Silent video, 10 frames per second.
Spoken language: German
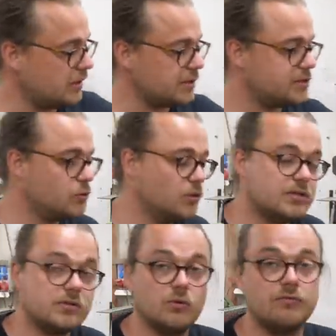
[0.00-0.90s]

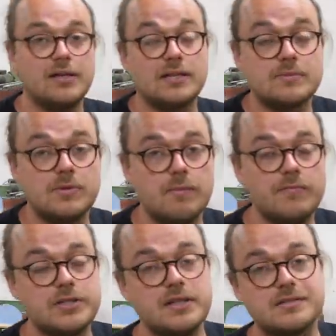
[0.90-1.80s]
Drechselkurs und weil das mit am
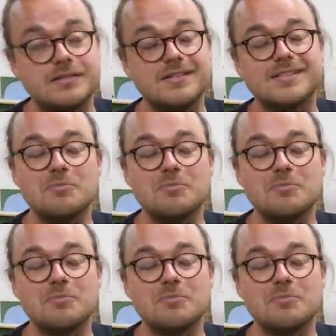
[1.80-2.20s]
wichtigsten ist,